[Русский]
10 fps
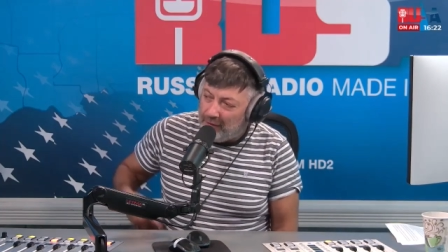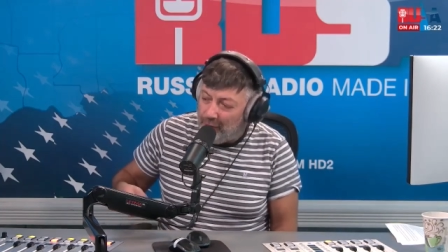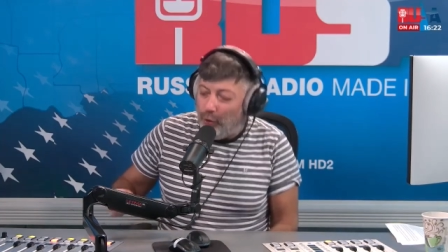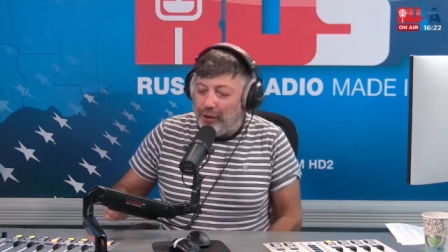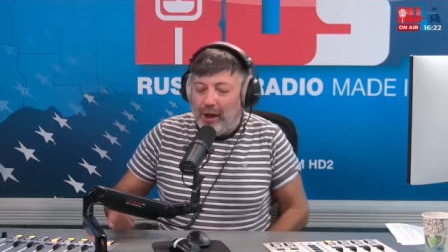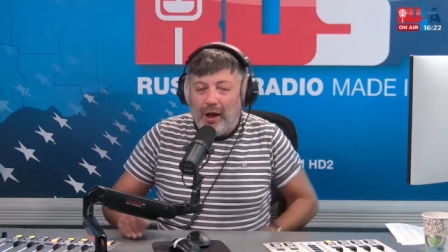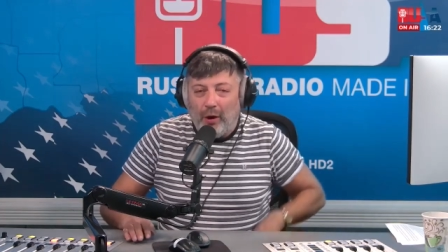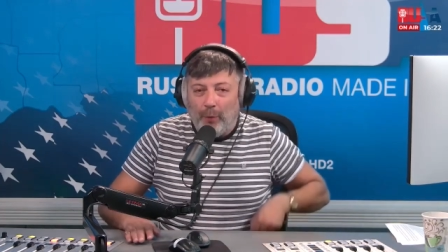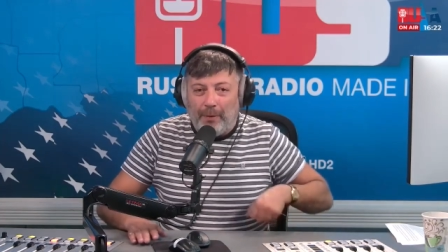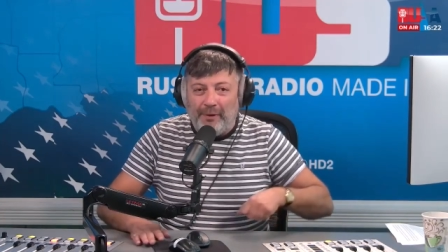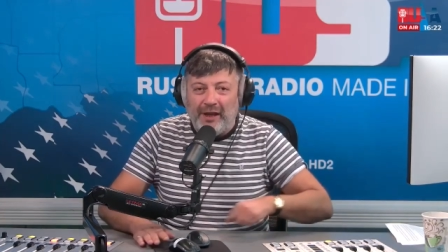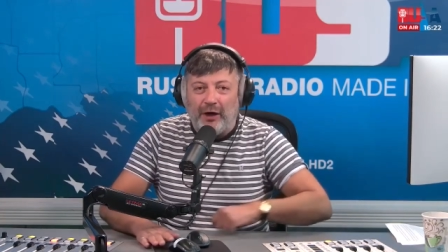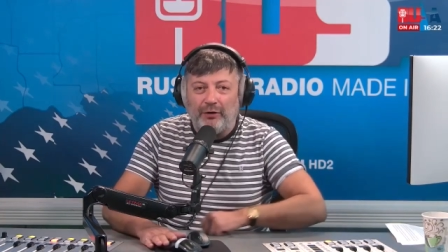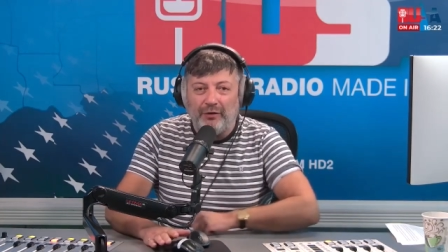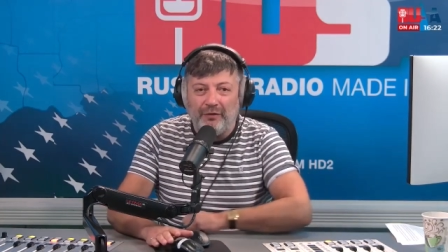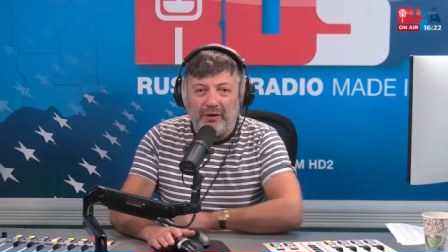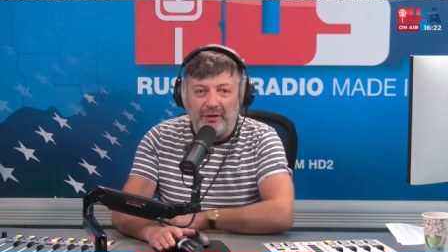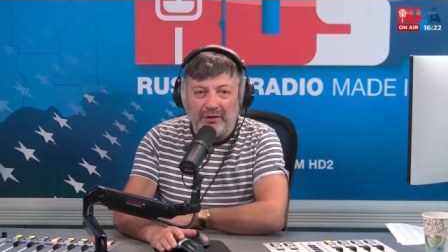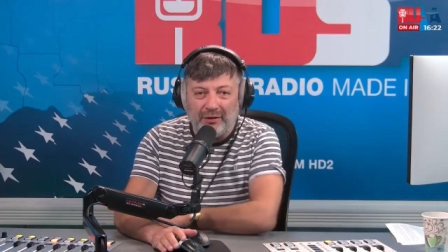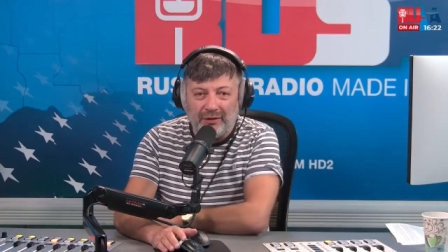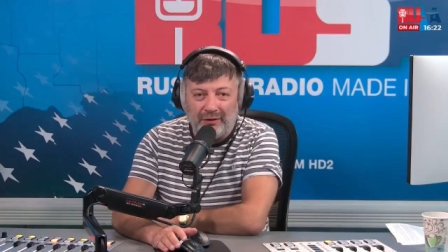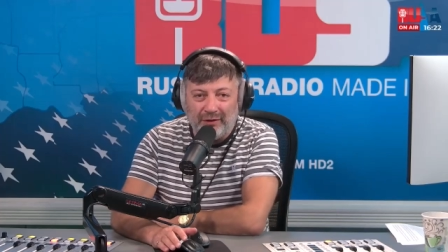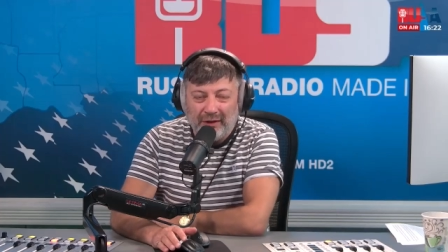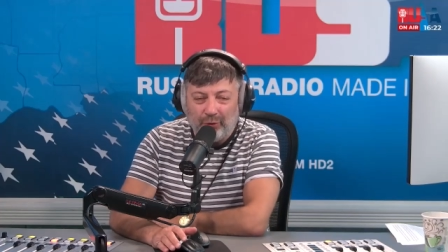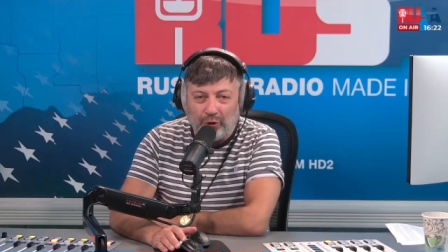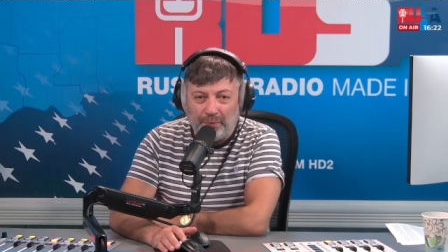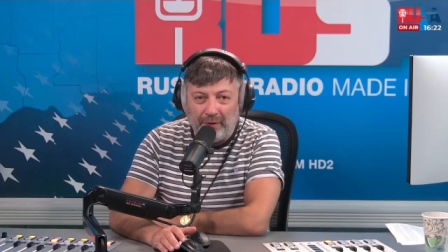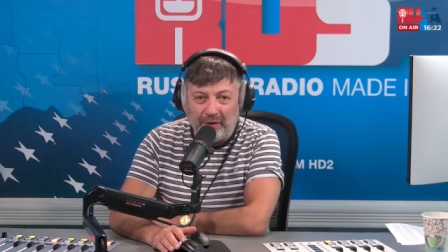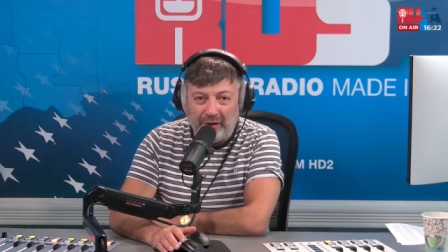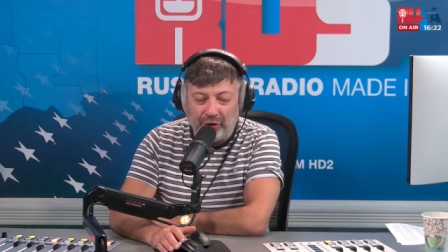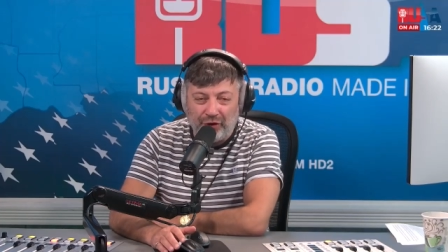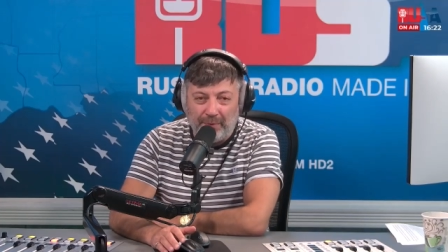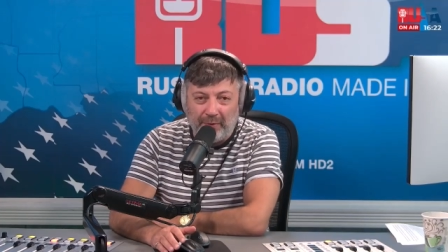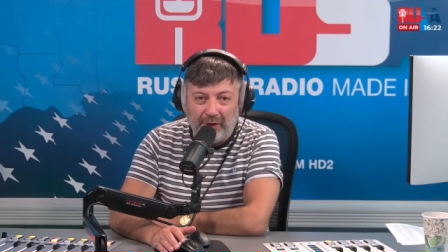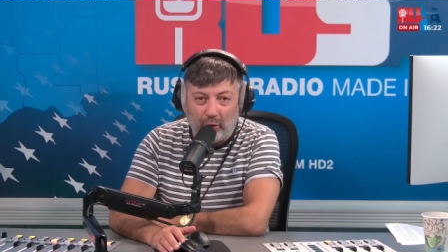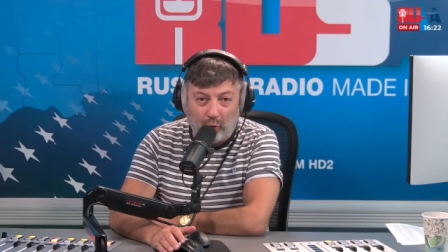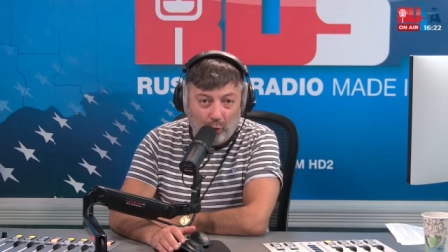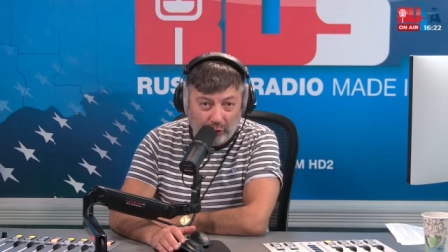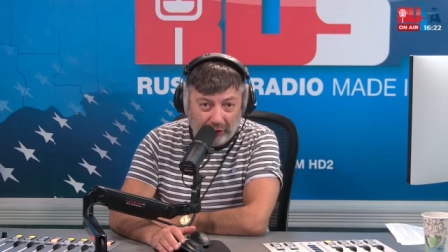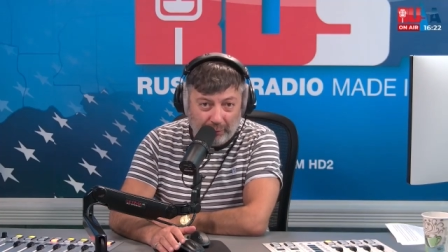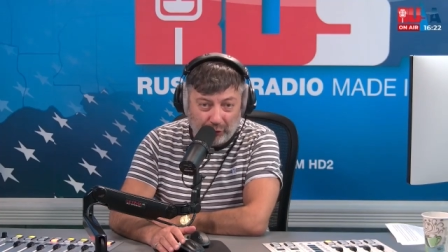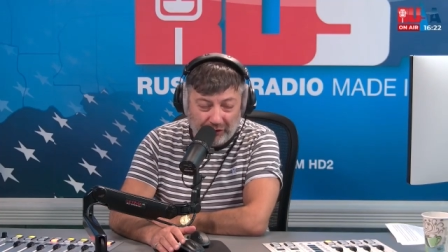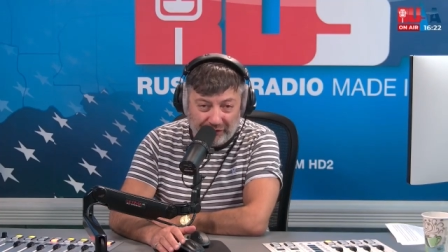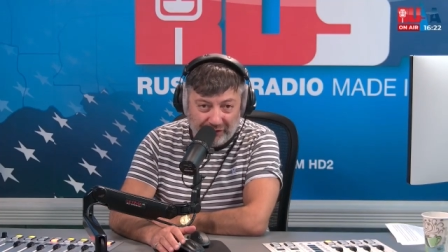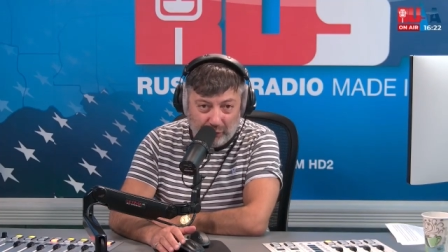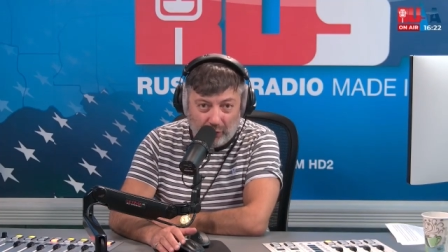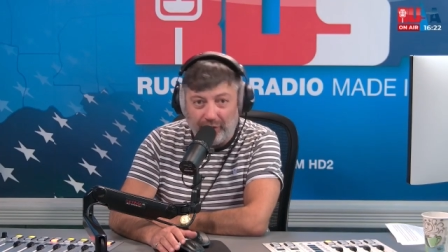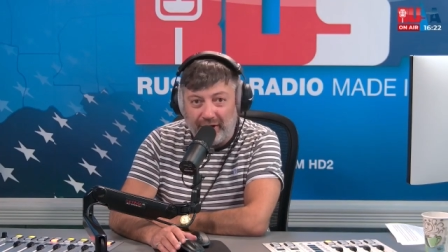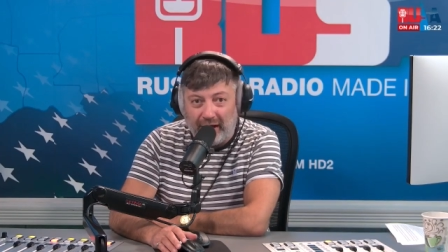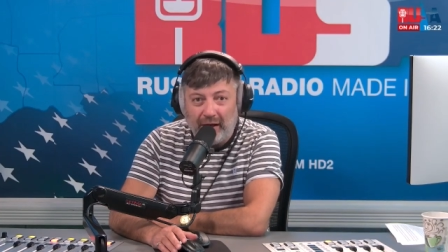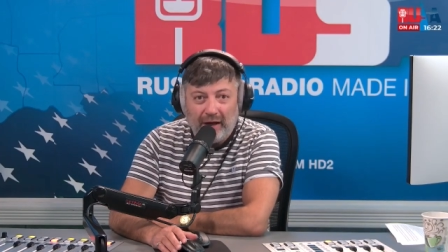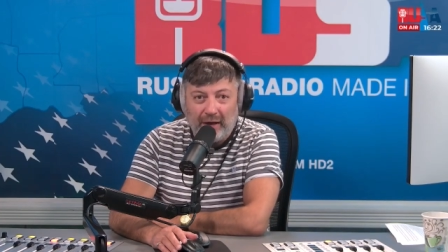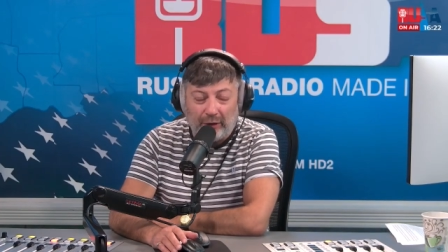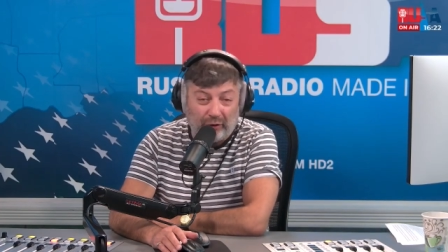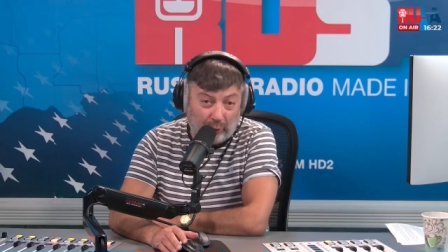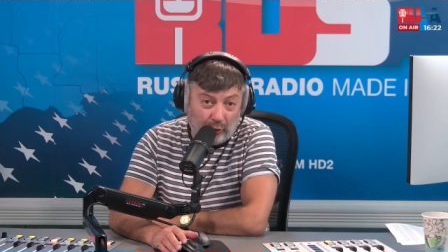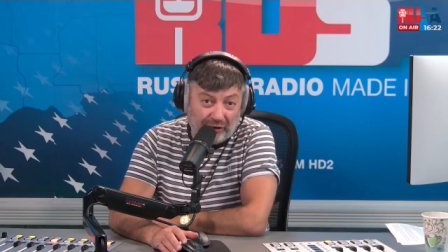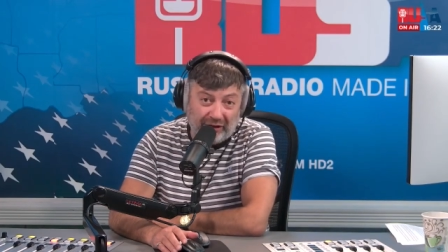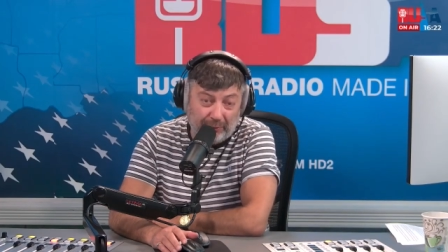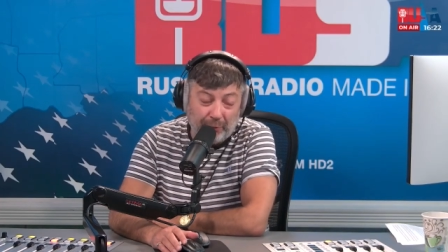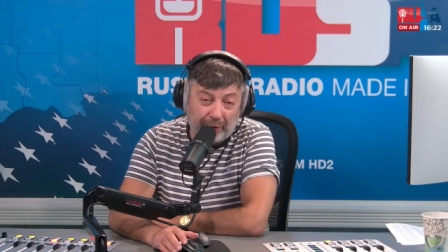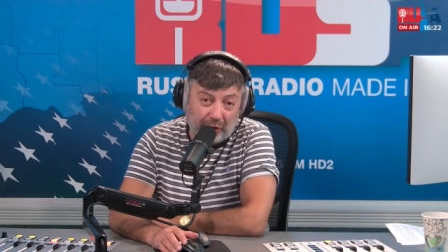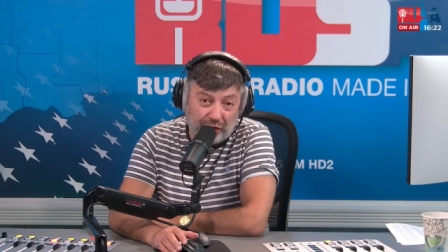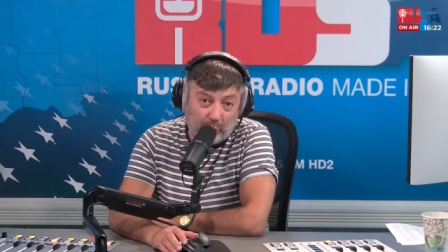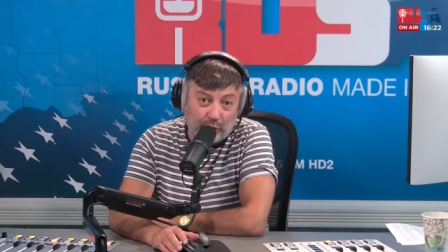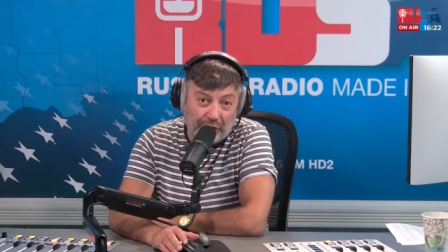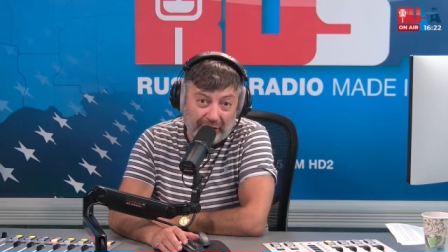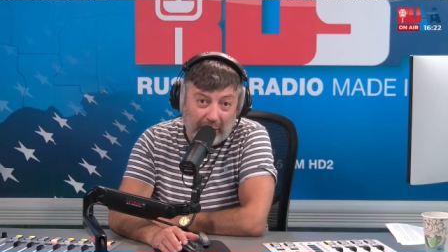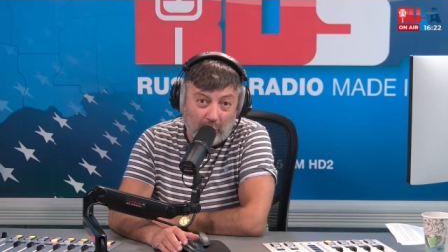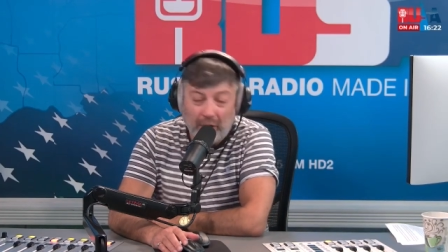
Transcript: Вот. Он поменял, э, то есть э, нынешний премьер уходит после всего, да, который, кстати, был протеже Худжинтао.